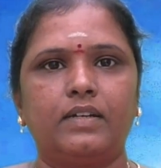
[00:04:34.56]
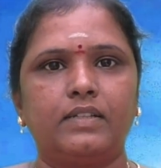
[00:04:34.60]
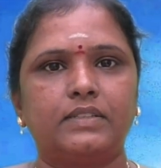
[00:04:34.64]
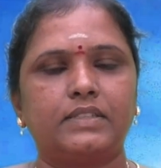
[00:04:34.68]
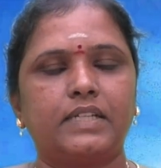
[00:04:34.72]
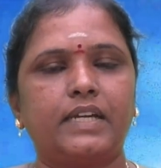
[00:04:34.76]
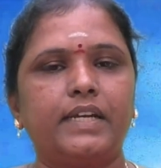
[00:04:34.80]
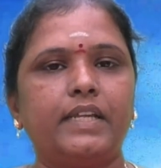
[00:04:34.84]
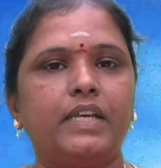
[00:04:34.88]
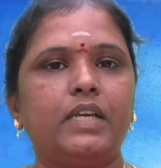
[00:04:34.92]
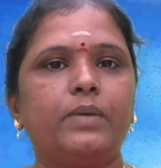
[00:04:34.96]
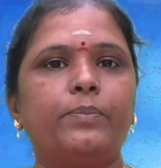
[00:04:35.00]

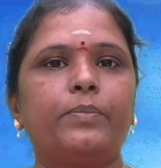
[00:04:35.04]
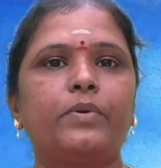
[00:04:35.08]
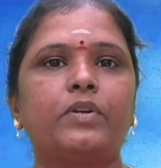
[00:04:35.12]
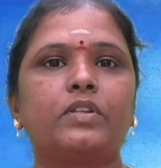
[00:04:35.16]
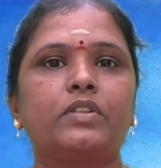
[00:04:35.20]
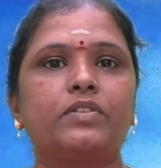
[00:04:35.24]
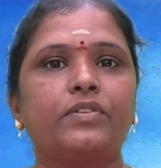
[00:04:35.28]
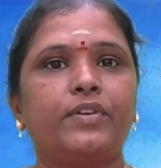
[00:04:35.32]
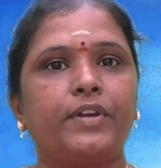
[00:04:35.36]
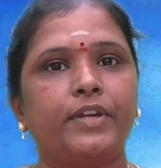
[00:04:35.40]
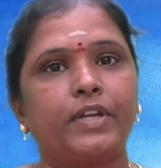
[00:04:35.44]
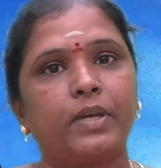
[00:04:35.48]
சனியை
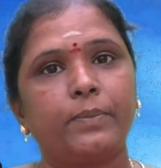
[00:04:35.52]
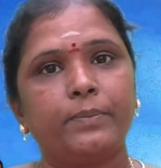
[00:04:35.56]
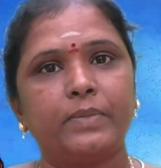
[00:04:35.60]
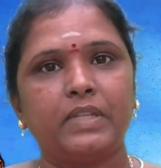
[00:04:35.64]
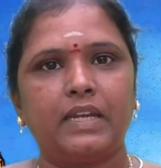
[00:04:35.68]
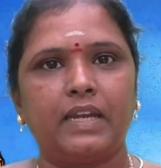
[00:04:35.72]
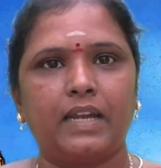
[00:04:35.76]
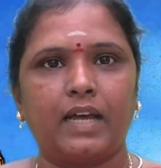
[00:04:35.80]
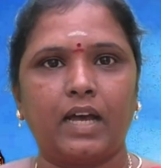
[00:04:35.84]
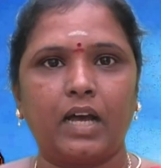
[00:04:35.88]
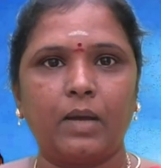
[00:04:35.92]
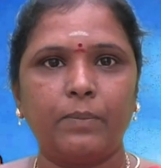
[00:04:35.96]
பொறுத்த வரைக்கும்
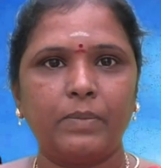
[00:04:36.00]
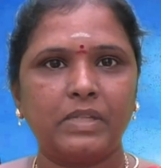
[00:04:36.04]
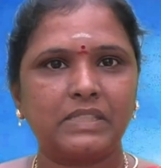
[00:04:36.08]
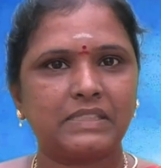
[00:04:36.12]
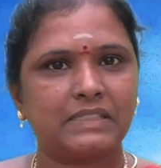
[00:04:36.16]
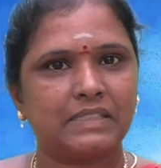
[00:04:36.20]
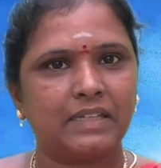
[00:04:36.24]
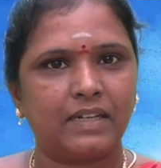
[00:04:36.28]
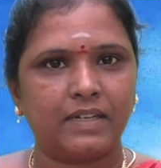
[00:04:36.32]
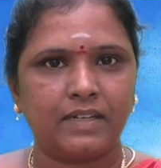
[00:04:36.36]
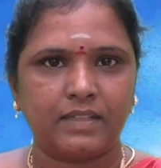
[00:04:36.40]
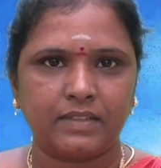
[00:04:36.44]
இந்த
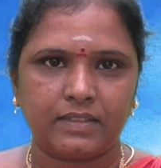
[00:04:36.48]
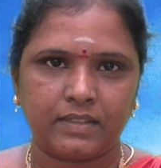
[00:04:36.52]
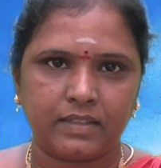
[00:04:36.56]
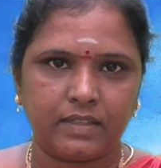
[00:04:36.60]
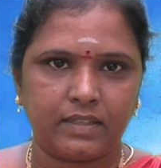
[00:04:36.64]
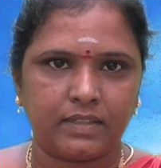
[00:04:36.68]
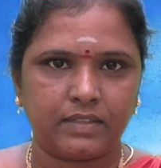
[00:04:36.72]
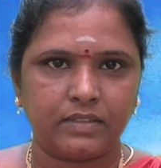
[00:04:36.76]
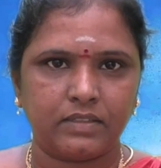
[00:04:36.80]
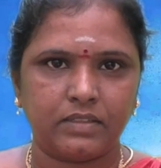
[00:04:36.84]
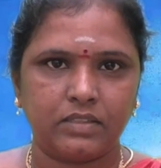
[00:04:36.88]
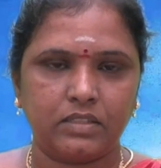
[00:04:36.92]

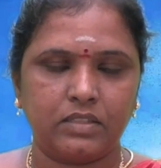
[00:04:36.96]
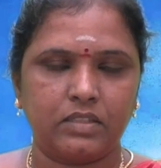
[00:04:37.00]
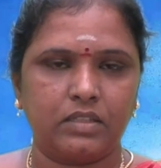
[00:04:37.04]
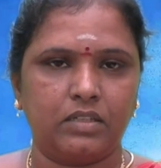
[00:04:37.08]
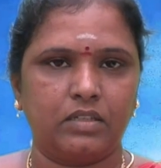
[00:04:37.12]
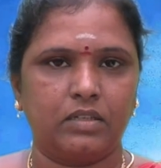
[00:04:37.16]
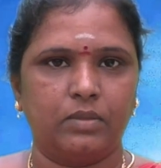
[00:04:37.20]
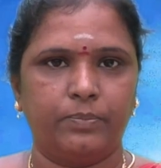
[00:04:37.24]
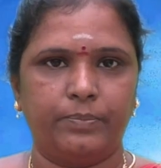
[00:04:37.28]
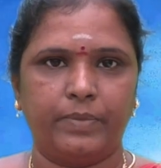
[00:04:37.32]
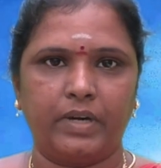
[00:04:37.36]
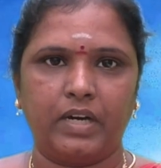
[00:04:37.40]
லாபஸ்தானத்திலிருந்து
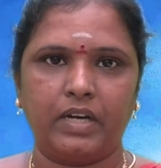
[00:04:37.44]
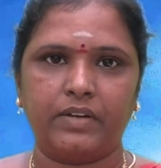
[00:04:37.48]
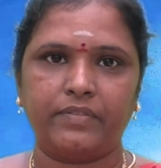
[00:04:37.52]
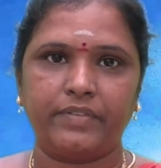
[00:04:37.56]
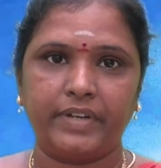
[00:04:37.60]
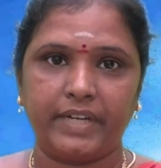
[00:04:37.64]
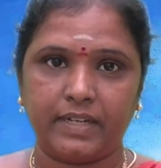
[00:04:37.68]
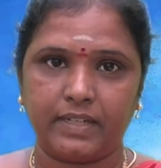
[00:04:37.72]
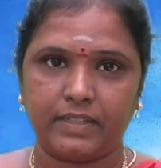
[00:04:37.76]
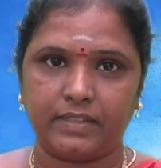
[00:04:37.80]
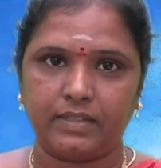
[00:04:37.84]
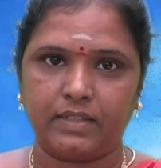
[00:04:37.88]

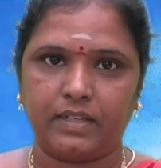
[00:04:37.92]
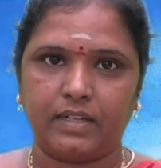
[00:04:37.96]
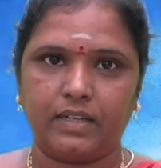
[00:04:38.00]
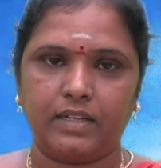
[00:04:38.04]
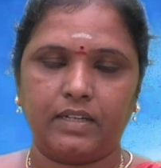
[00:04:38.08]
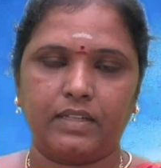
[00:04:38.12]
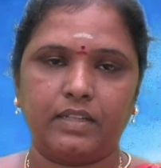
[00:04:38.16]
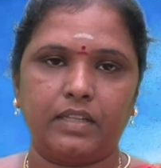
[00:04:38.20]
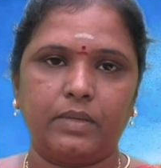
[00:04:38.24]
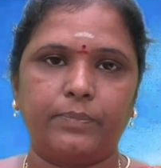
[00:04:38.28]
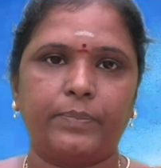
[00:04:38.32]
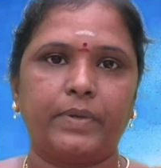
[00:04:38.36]
பார்வையிடுறதுனால
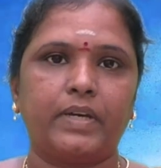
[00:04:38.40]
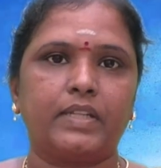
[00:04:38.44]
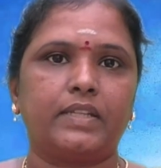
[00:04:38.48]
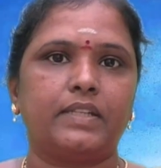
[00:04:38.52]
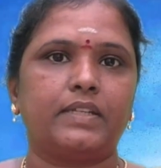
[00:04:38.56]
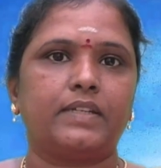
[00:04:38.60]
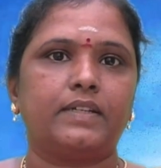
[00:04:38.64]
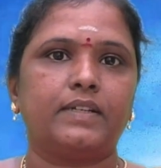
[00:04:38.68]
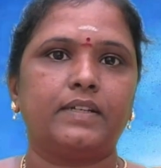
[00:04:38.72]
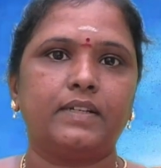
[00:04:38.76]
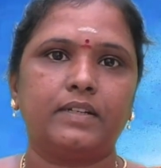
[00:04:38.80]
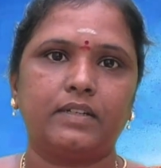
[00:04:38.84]
அதே பார்த்து
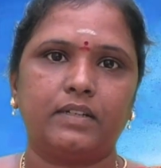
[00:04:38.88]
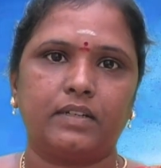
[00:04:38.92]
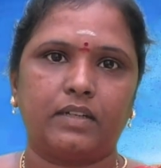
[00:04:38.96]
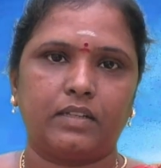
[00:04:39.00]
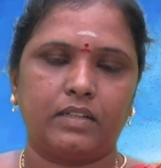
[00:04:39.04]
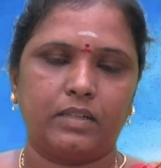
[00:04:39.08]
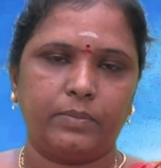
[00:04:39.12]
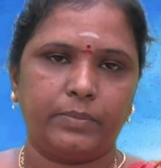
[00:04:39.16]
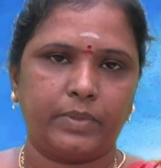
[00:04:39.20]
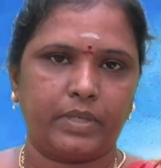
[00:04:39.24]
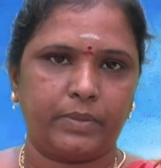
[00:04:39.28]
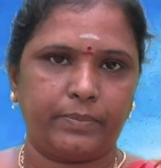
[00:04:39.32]
பார்த்தீங்கன்னா
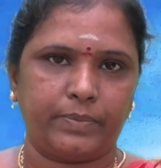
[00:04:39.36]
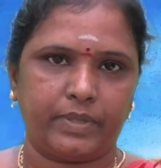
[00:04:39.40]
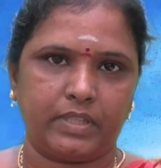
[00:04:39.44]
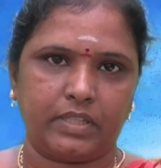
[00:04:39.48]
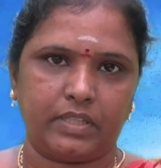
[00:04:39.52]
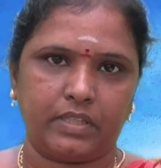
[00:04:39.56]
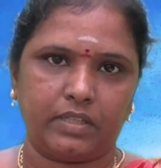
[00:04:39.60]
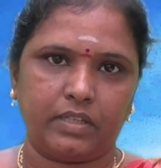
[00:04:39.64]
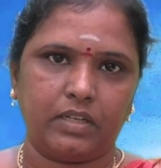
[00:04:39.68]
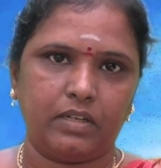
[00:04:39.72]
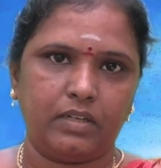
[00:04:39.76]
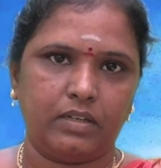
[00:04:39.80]
அதே மாதிரி
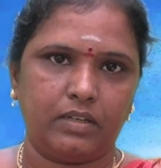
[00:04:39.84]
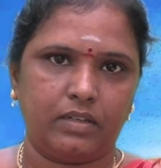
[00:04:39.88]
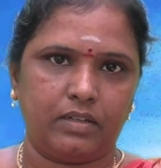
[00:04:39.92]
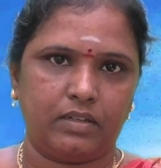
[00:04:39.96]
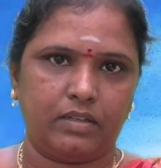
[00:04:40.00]
பார்த்தீங்கன்னா